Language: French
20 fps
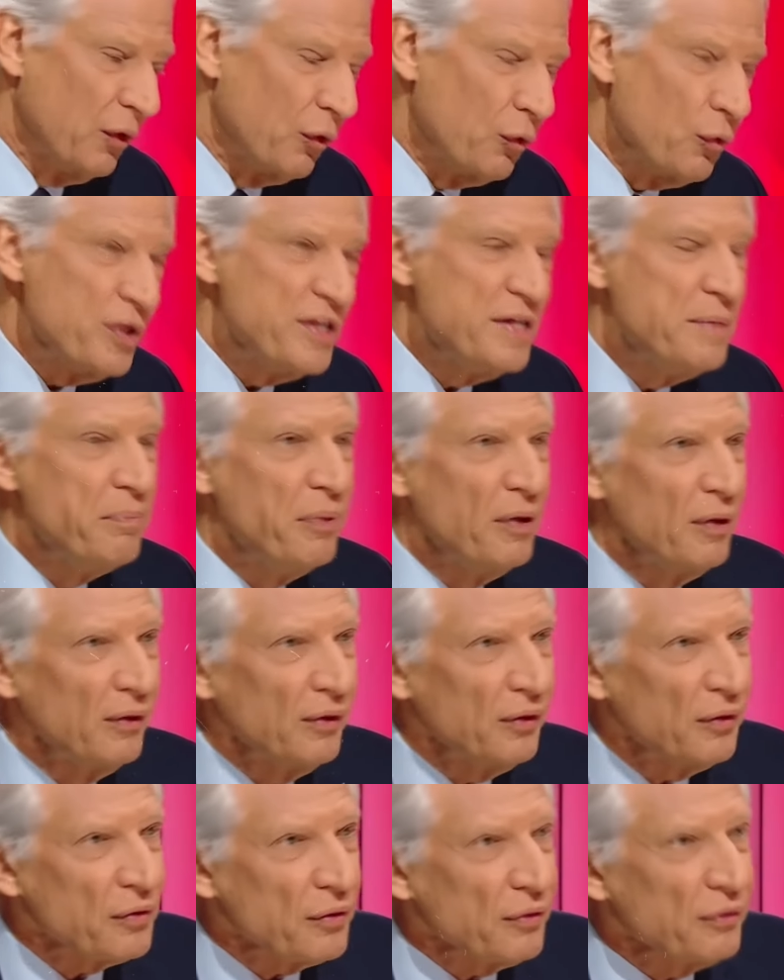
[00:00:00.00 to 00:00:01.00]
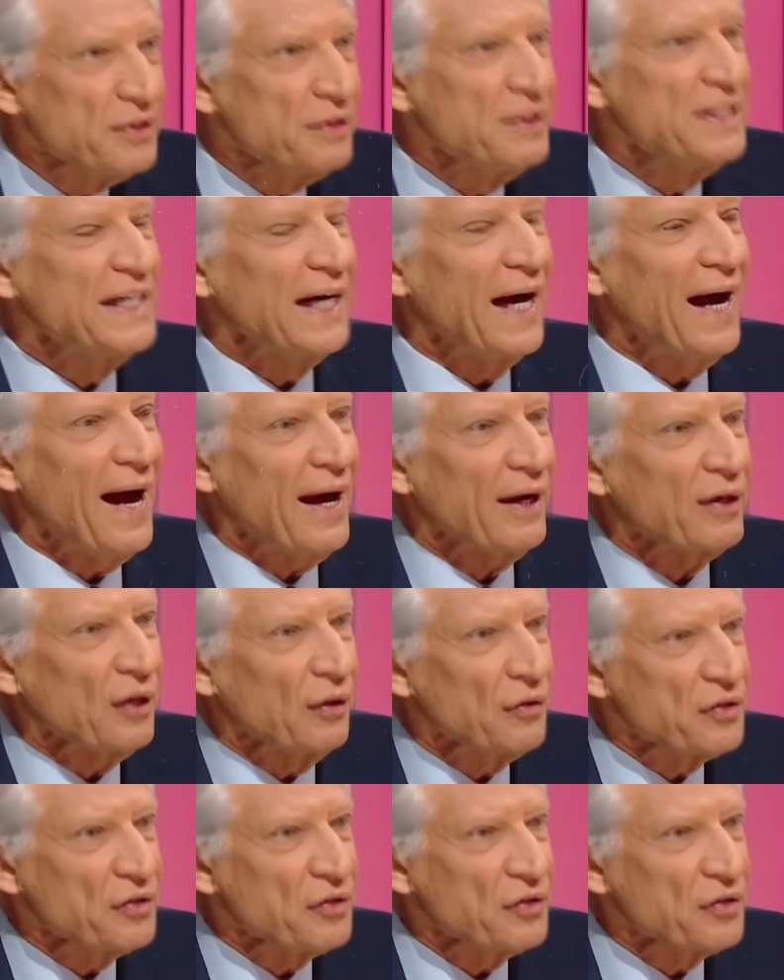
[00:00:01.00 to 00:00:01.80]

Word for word: au Liban, en Irak,